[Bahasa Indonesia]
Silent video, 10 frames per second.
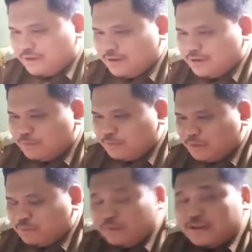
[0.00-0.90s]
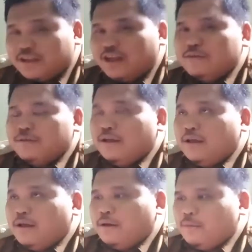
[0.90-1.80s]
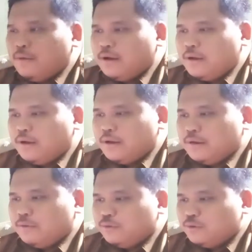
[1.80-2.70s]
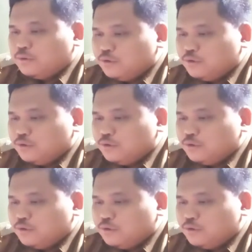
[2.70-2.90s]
eh, para pemirsa untuk